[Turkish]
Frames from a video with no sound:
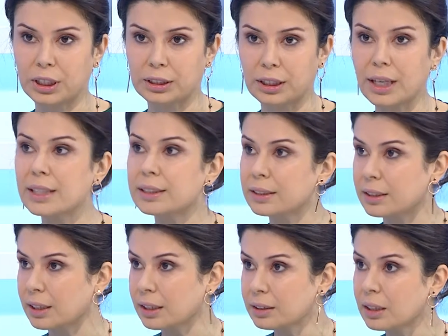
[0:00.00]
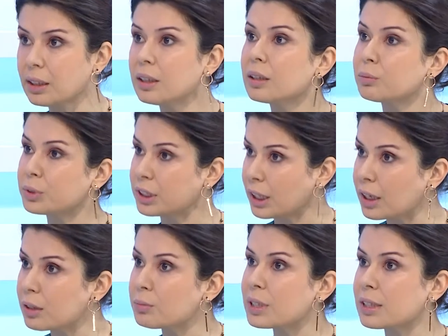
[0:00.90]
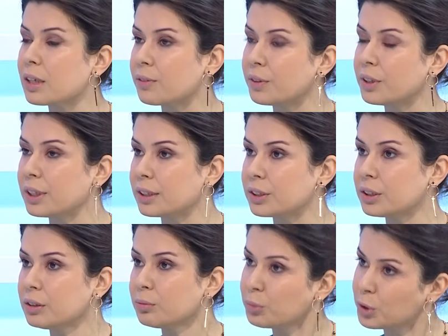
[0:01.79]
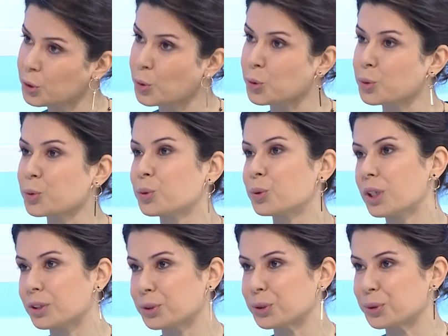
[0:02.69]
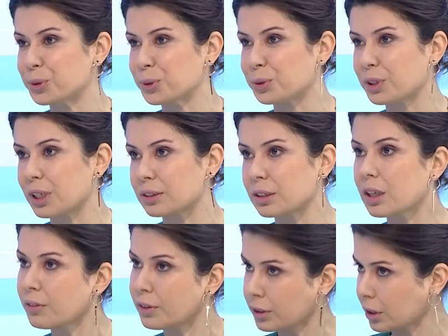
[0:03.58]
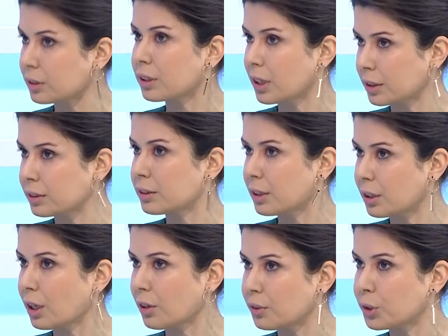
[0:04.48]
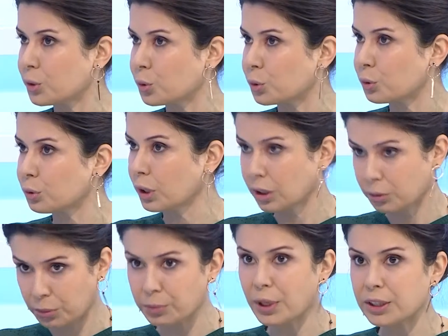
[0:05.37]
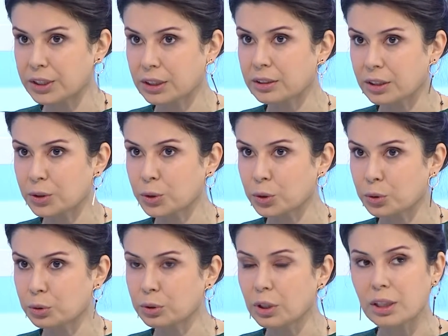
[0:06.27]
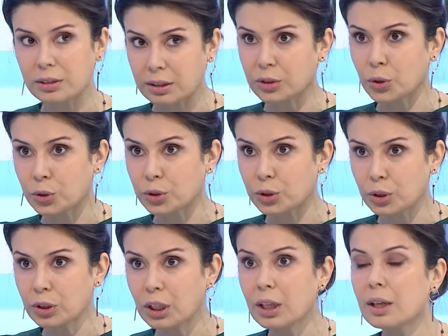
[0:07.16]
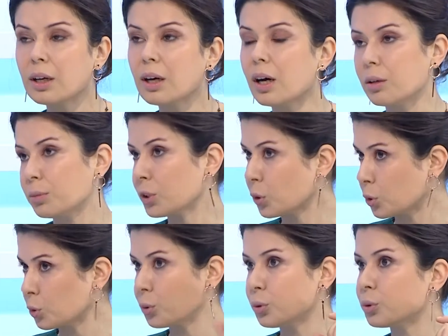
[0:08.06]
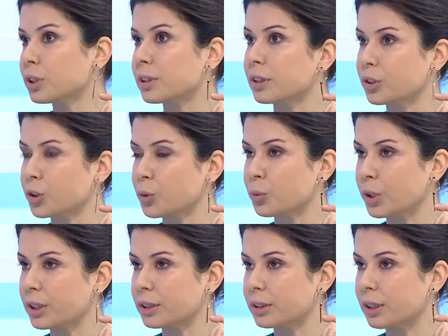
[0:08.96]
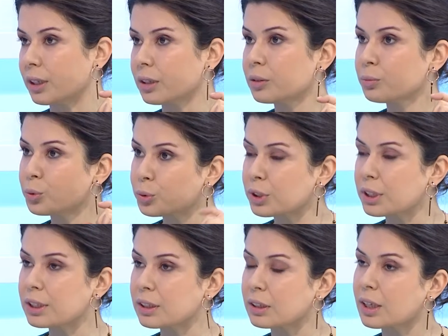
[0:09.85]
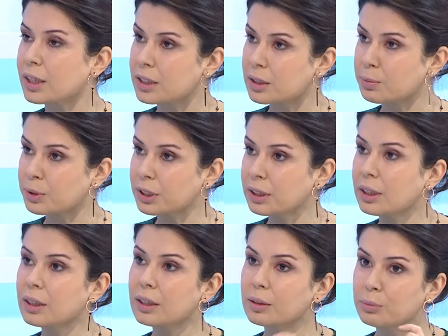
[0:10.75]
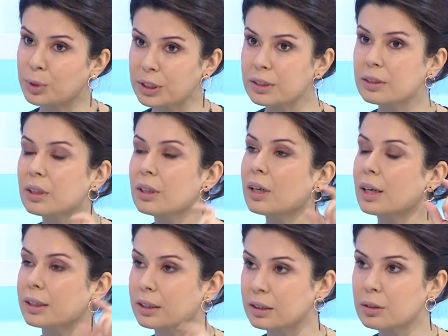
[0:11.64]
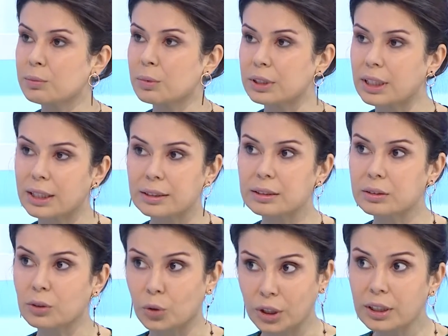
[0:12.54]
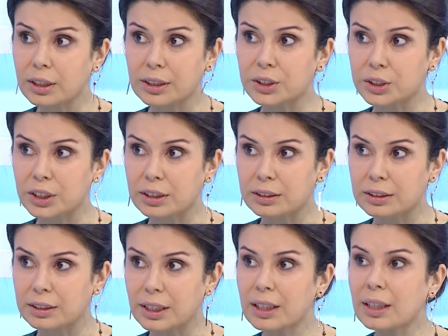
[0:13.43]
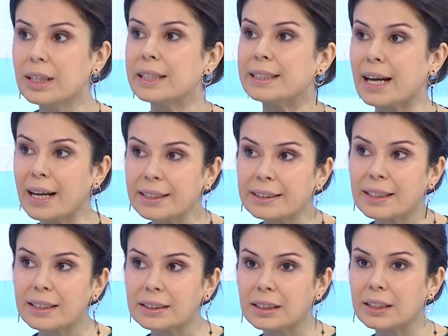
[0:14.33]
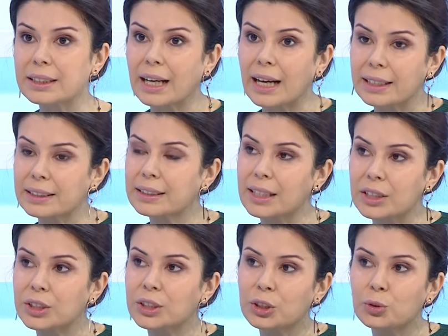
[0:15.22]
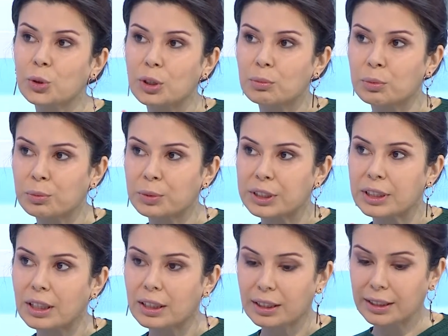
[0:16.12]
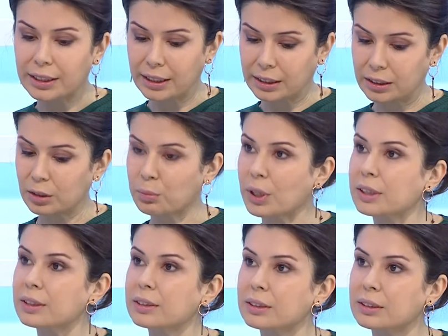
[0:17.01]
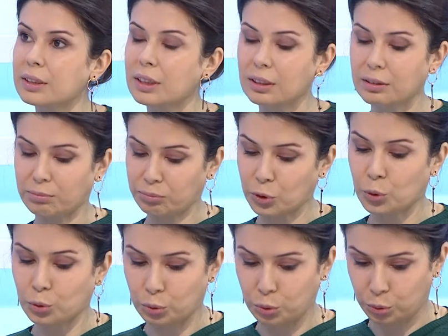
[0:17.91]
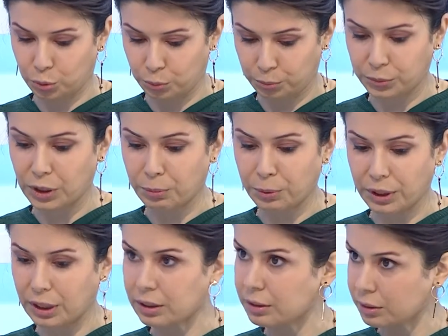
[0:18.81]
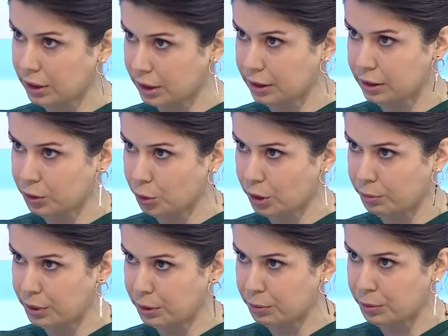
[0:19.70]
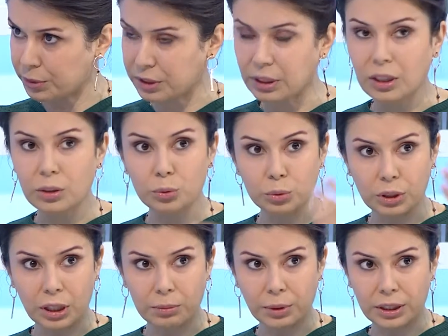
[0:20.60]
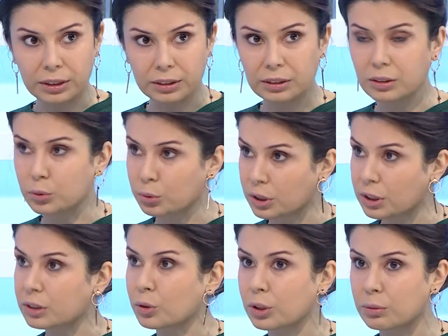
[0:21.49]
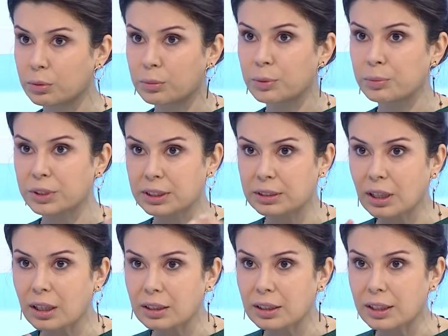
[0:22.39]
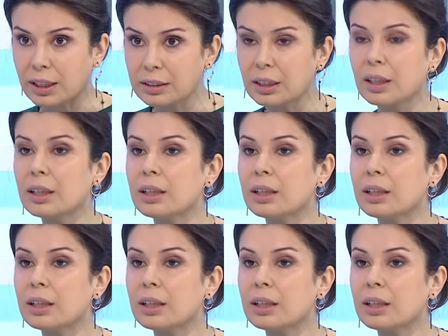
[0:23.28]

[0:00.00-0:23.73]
tekrar. Eskiden diğer mesafeler için biz gözlük kullandırtırıyorduk hastaya. Evet katarakta tedavi ediyoruz. Bir mercek takıyoruz. Ama hasta görüyor. ama gözlüğünü de takıyor bu arada. Hmm. Buradaki espri biz akıllı lens koyarak içerisine neredeyse kendi gençlik dönemimizde yakına baktığında o zoom yaparak yakını görebilmemiz, uzağa baktığında uzağa görebilmemizi sağlayan